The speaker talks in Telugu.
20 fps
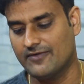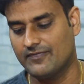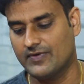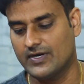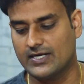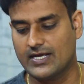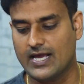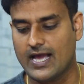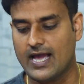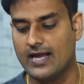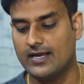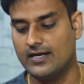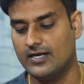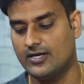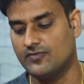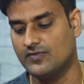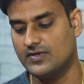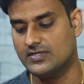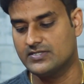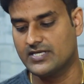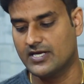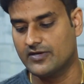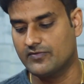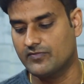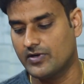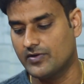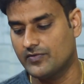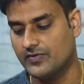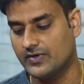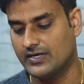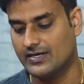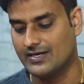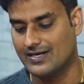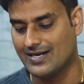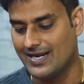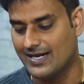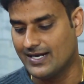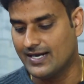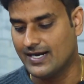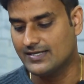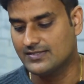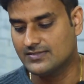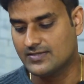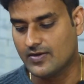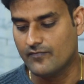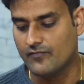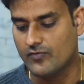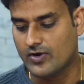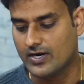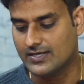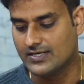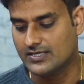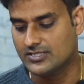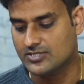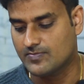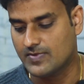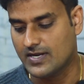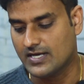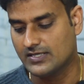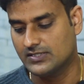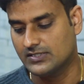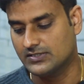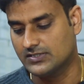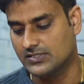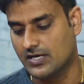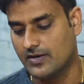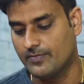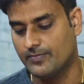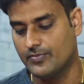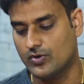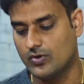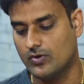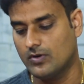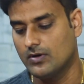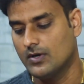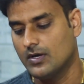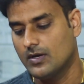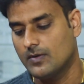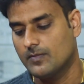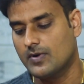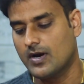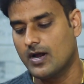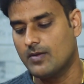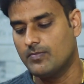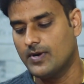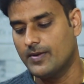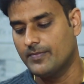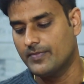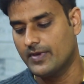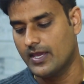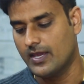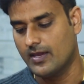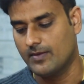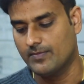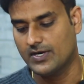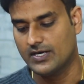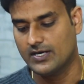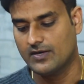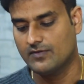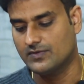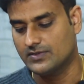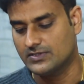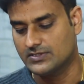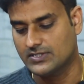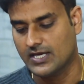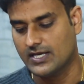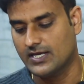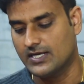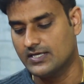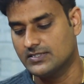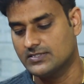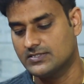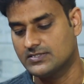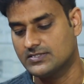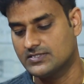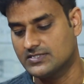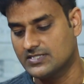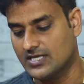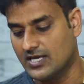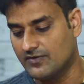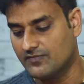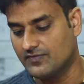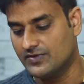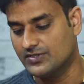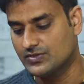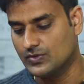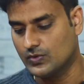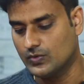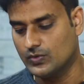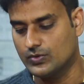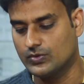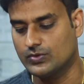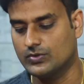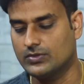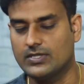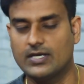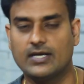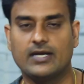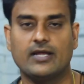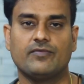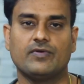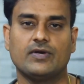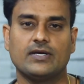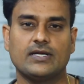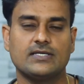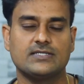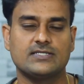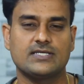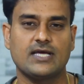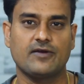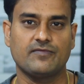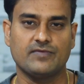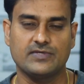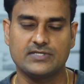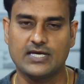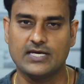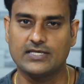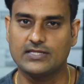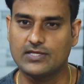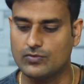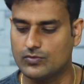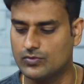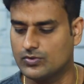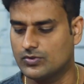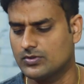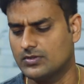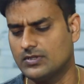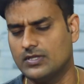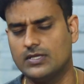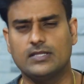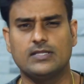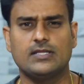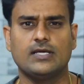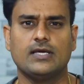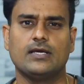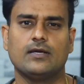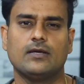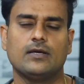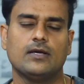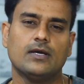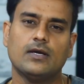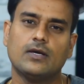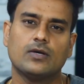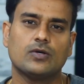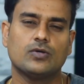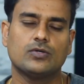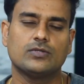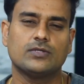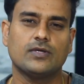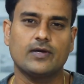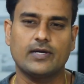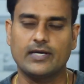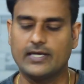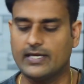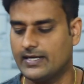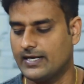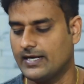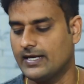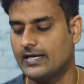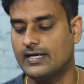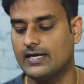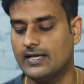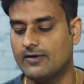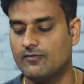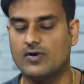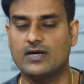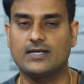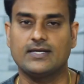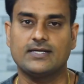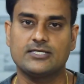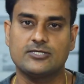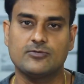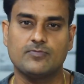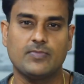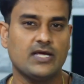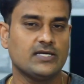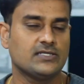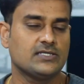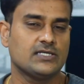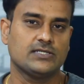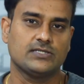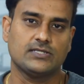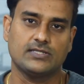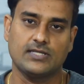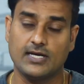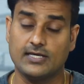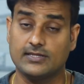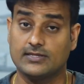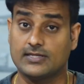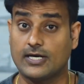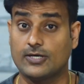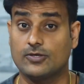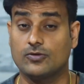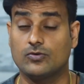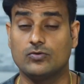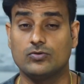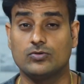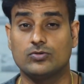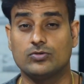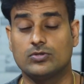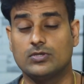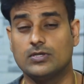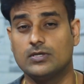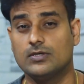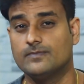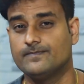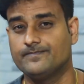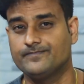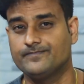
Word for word: డెఫినెట్గా ఇట్ విల్ సర్వైవ్ ఇన్ రెయిన్ అండ్ సమ్ వాటర్ స్ప్లాషెస్ అబ్రో ప్రాబ్లం ఏమైనా వస్తాయా సర్వీస్ ఉంటుందా డెఫినెట్గా సర్వీస్ అయితే ఉంటుంది ఇది కొంతవరకు రెయిన్ని వాటర్ స్ప్లాషెస్ని తట్టుకుంటుంది